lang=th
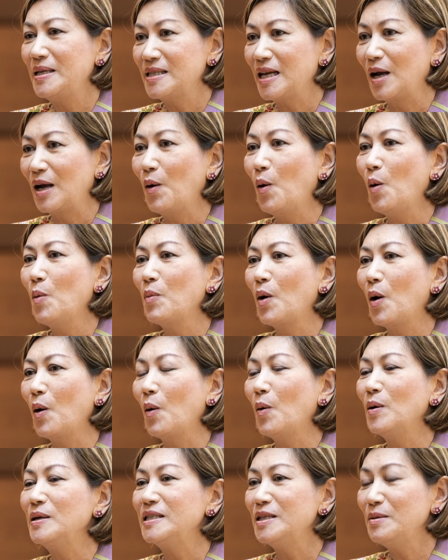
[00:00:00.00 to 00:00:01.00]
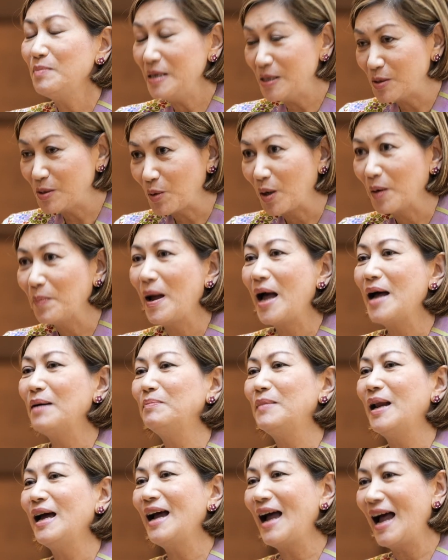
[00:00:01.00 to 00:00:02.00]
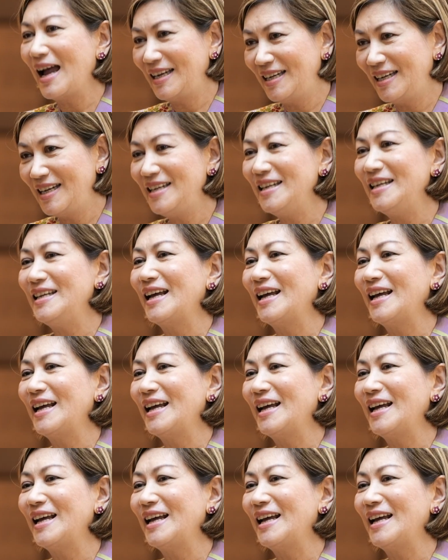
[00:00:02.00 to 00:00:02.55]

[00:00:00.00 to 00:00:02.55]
นสังคมของคนที่มีสุขภาพร่างกายที่ดี